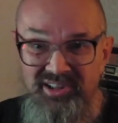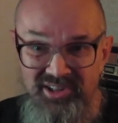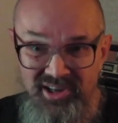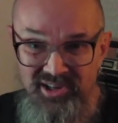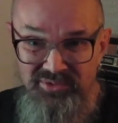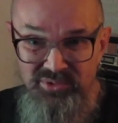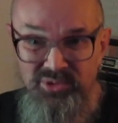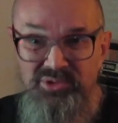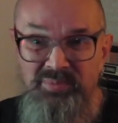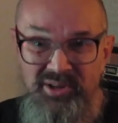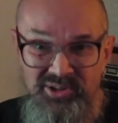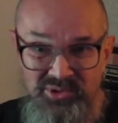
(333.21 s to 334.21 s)
Она ревет,
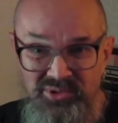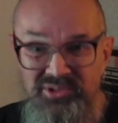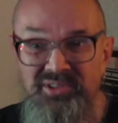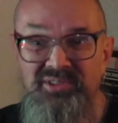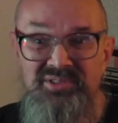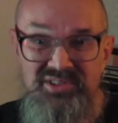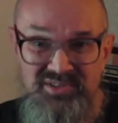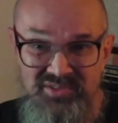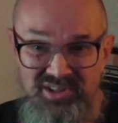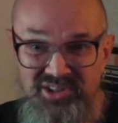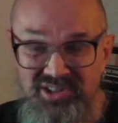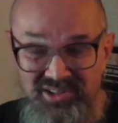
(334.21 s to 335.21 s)
поет,
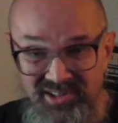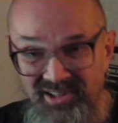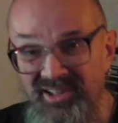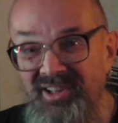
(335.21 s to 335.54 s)
звенит,